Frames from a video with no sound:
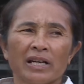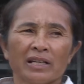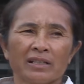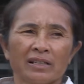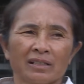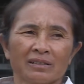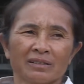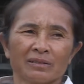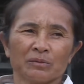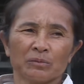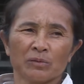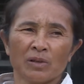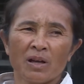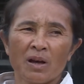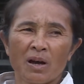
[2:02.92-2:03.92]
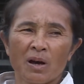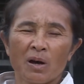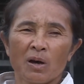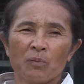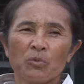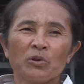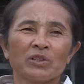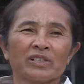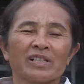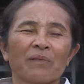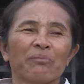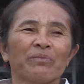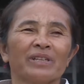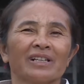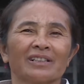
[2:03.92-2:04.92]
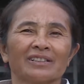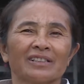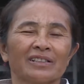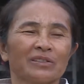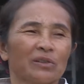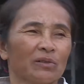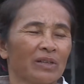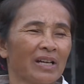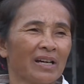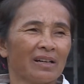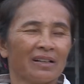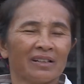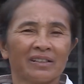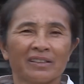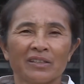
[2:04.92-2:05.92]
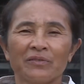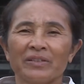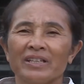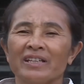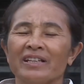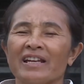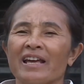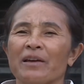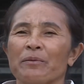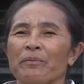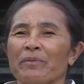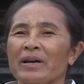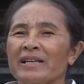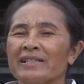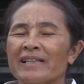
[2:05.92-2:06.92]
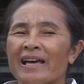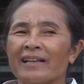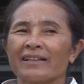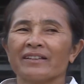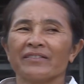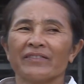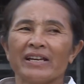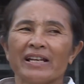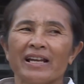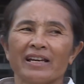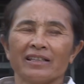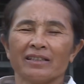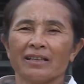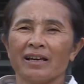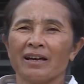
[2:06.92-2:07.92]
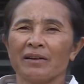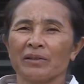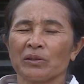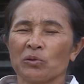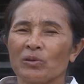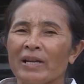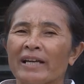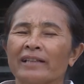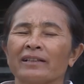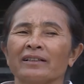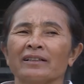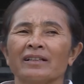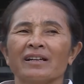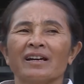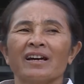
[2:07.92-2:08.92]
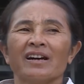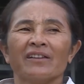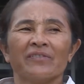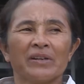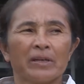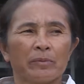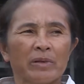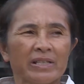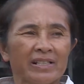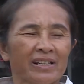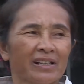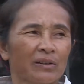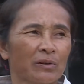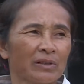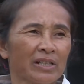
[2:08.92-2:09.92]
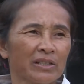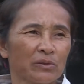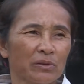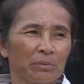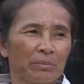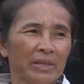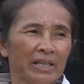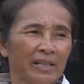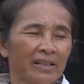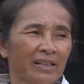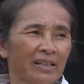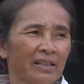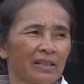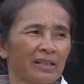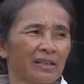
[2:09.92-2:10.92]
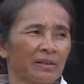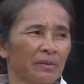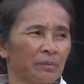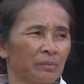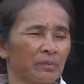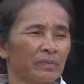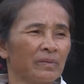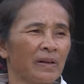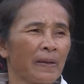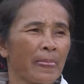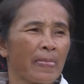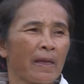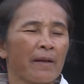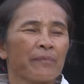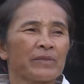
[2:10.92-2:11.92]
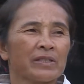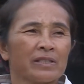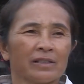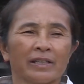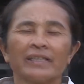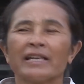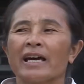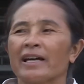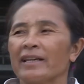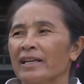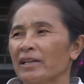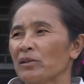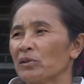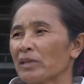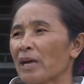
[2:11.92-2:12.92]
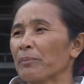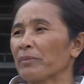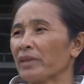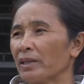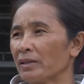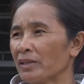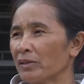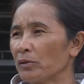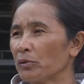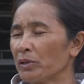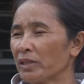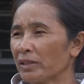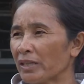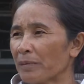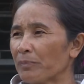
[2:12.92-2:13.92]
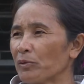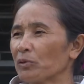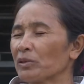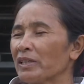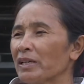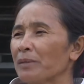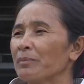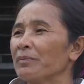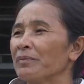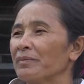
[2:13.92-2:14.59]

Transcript: là được ừ, mua sắm được thí dụ là tivi này, máy giặt với lại à, tủ lạnh. Và bây giờ cũng là chuẩn bị là, là sửa nhà để nuôi tầm nuôi tiếp tục thêm